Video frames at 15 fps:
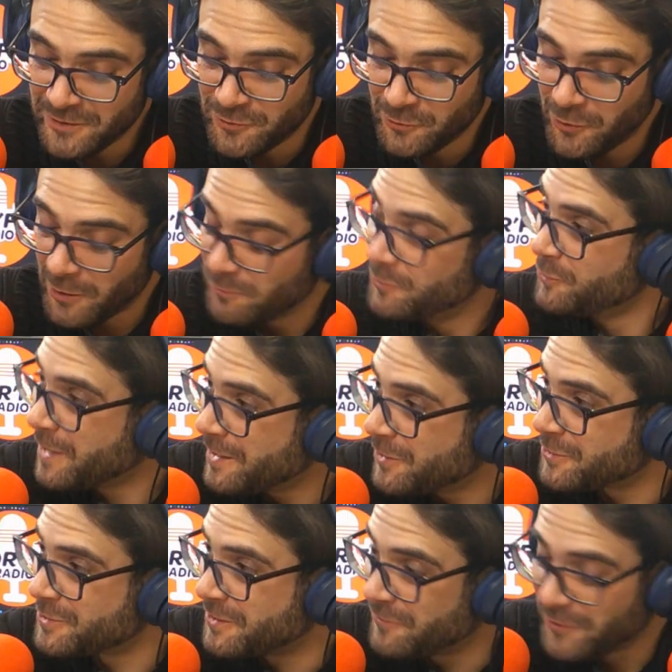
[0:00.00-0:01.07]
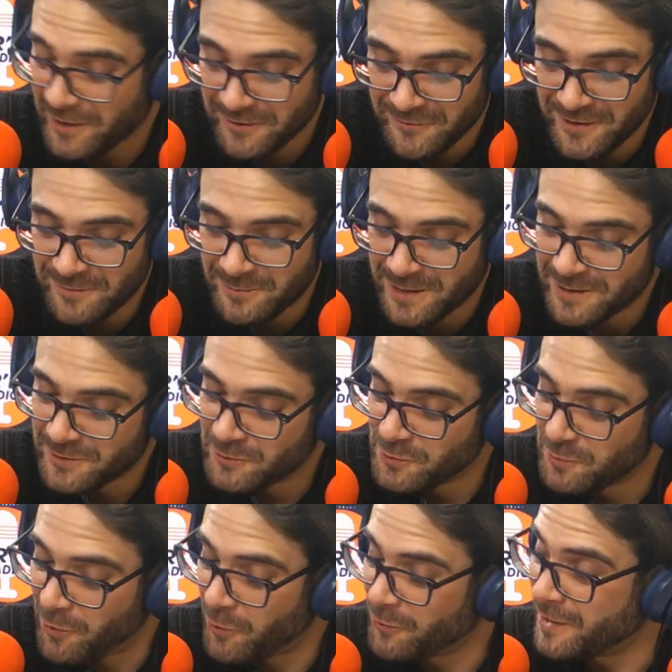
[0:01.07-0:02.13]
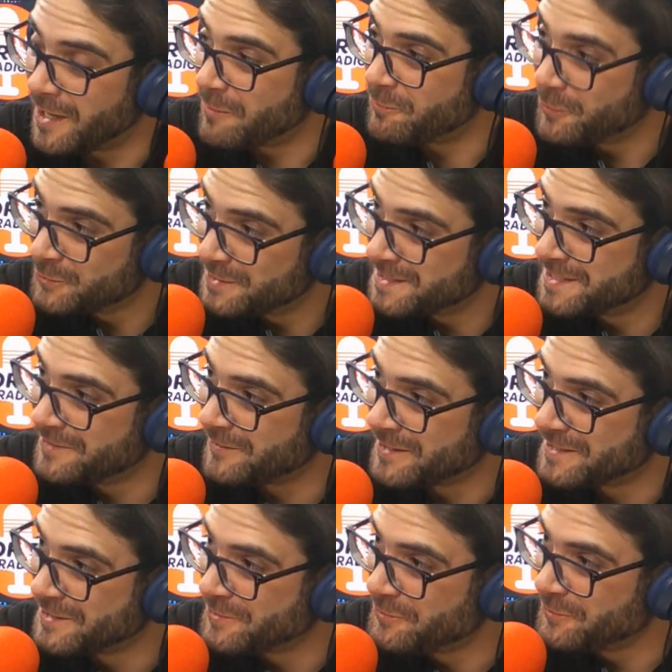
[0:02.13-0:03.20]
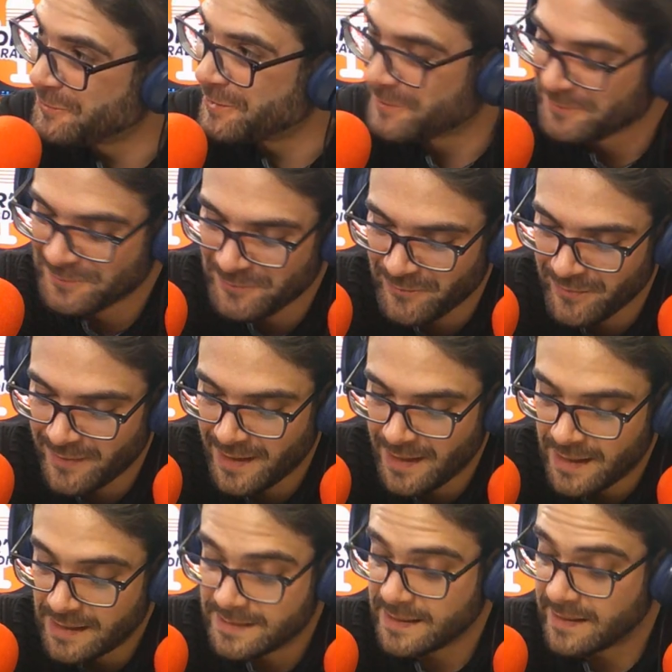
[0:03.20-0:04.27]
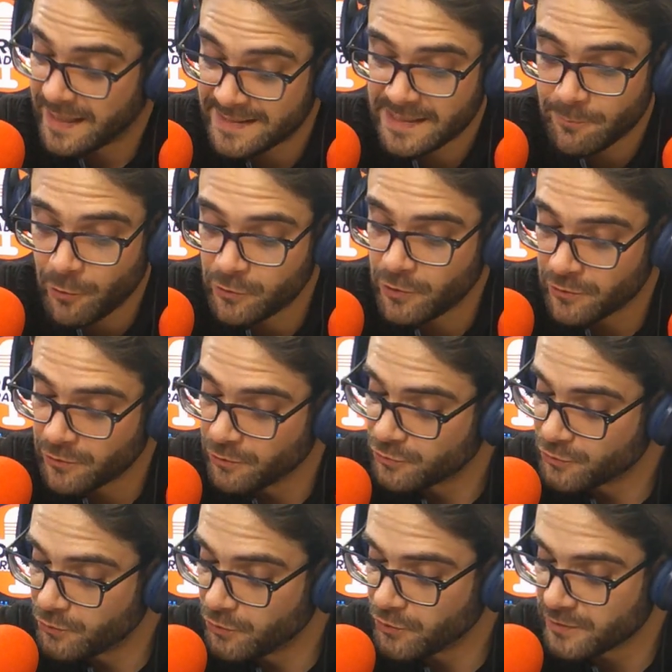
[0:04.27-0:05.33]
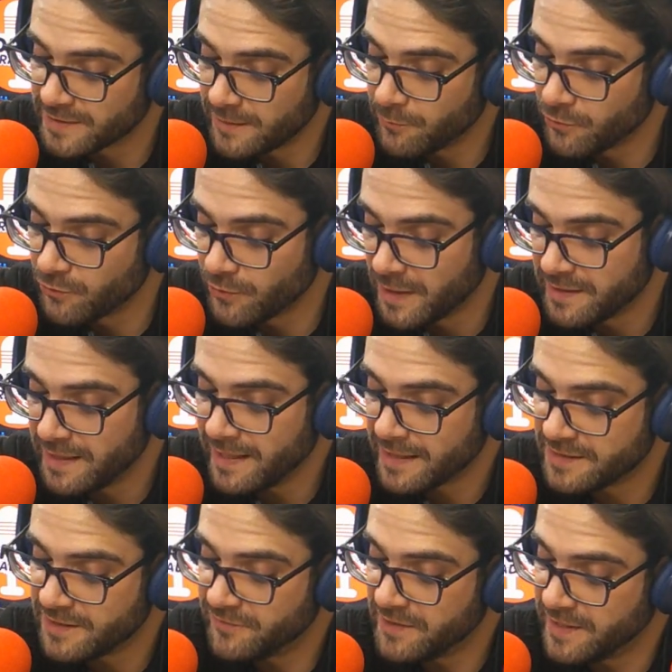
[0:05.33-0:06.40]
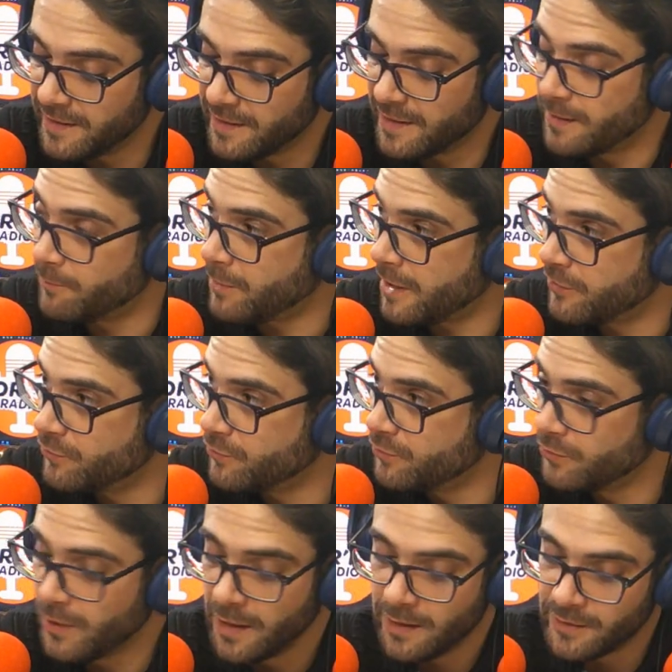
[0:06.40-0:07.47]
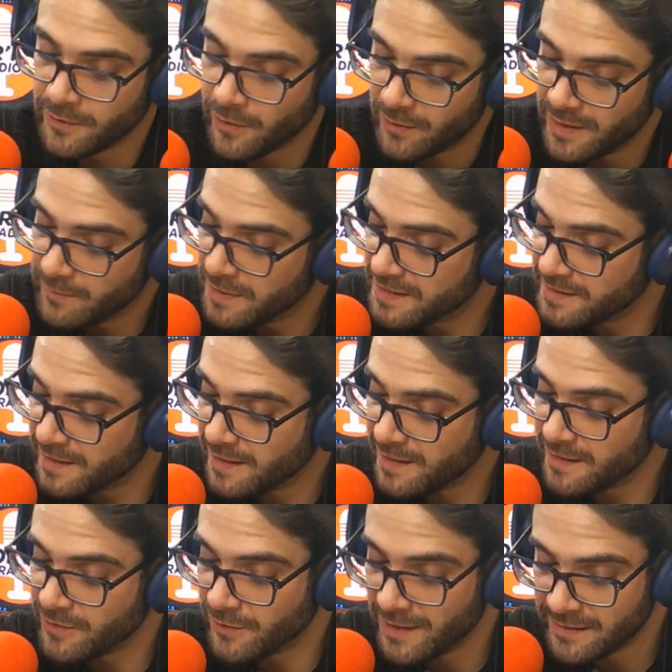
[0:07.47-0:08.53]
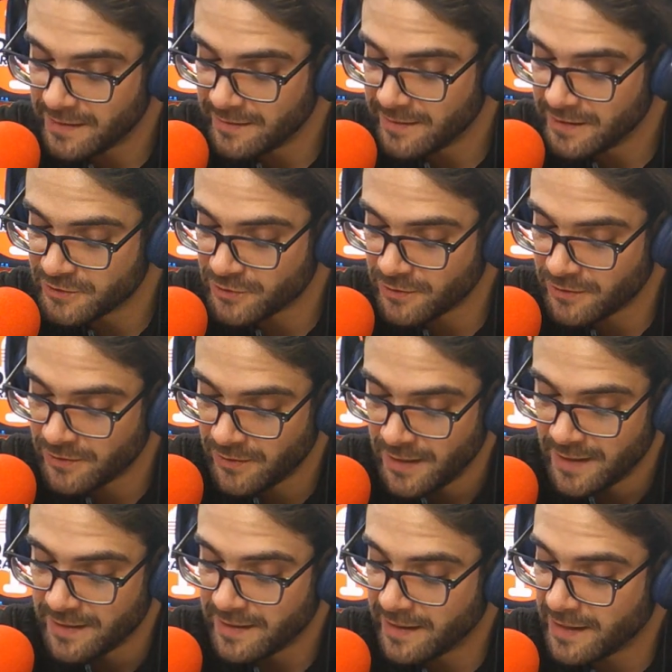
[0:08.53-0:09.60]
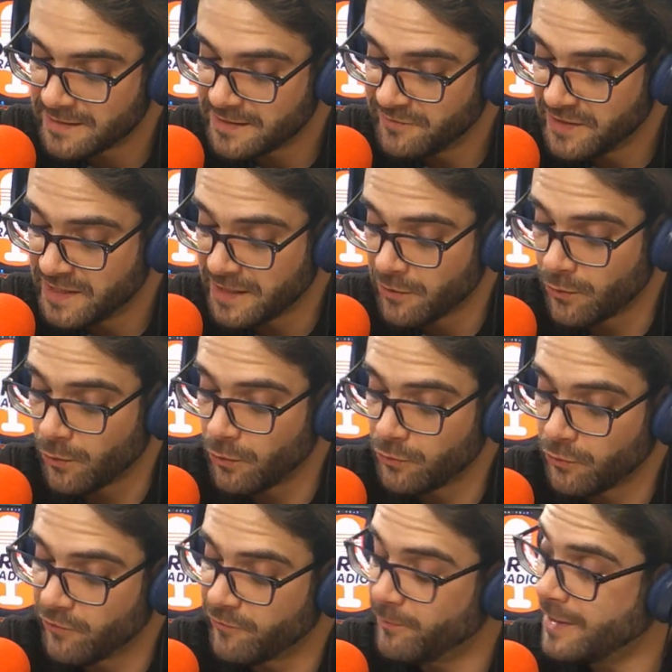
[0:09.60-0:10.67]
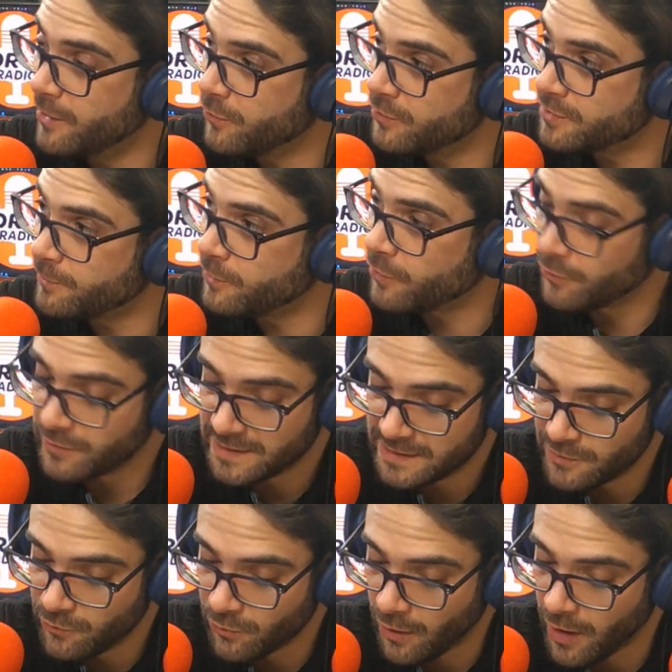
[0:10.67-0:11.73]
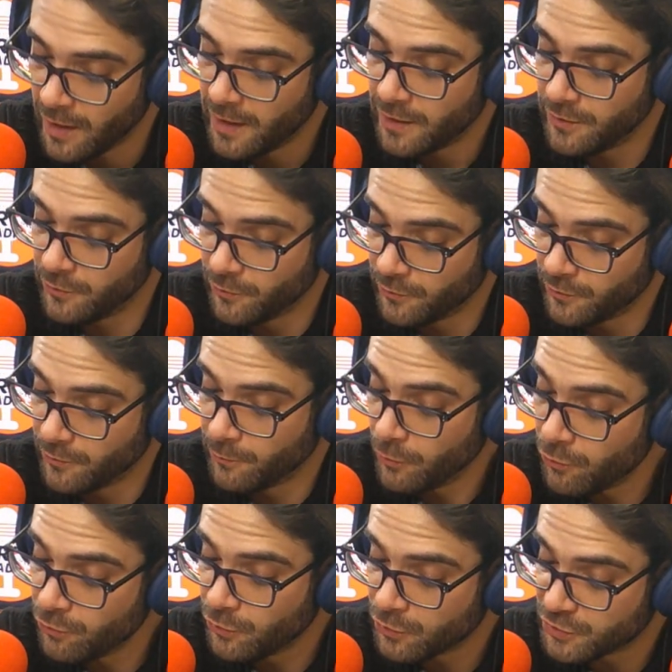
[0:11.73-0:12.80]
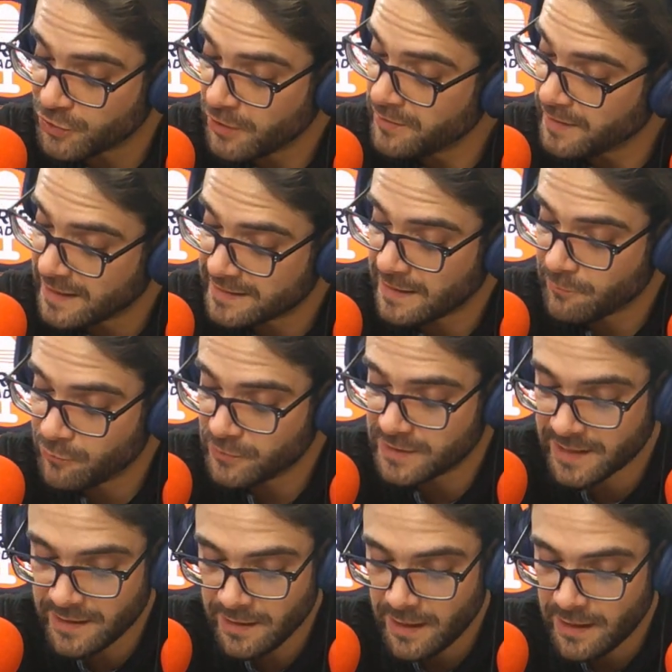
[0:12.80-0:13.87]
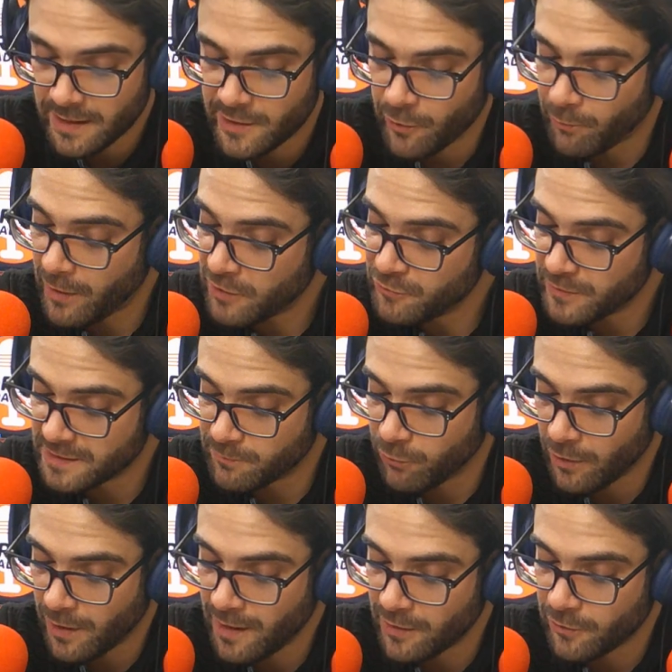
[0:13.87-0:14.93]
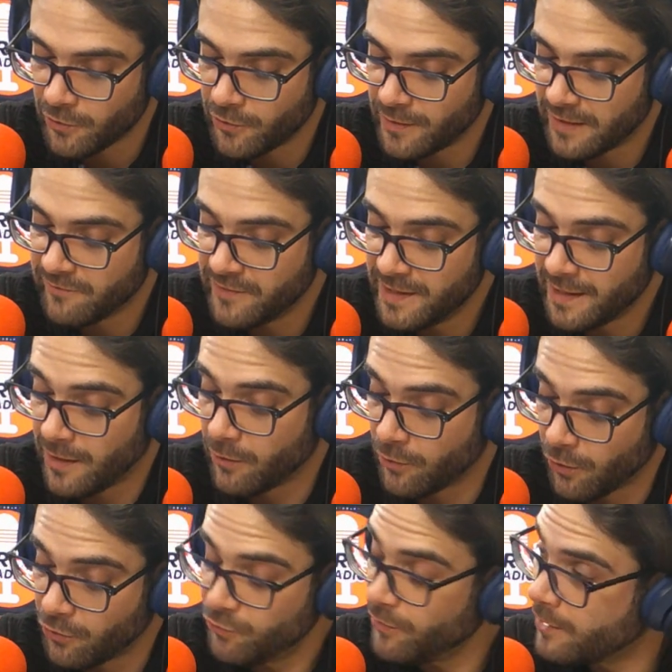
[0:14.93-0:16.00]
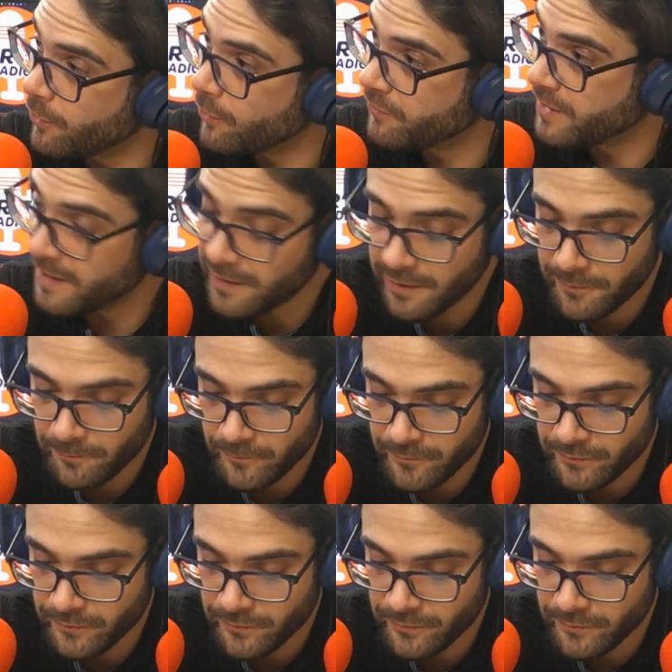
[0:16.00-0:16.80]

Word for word: tout comme nous d'ailleurs chez Fort FM. Hein. Tu prônes la positive attitude. C'est très important de nos jours dans un monde où la négativité est partout, dans les médias, dans la tête des gens. Négativité que l'on retrouve malheureusement dans le discours de beaucoup de jeunes désabusés qui ont perdu espoir alors que la vie a encore tout à leur offrir.